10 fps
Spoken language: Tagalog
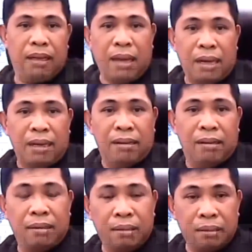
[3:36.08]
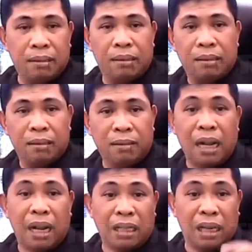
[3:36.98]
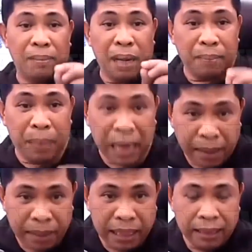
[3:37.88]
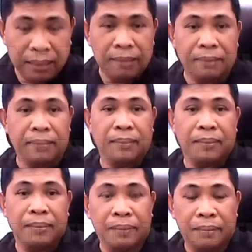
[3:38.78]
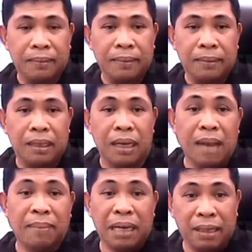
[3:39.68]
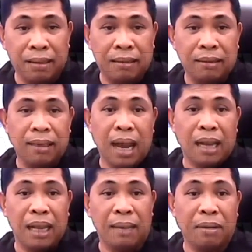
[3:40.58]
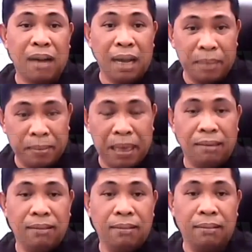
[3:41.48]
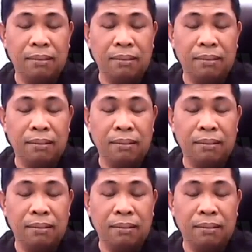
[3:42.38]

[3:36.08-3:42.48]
Kita ninyo. Huwag kasi magpagamit. Si Damasio, laging bukang bibig.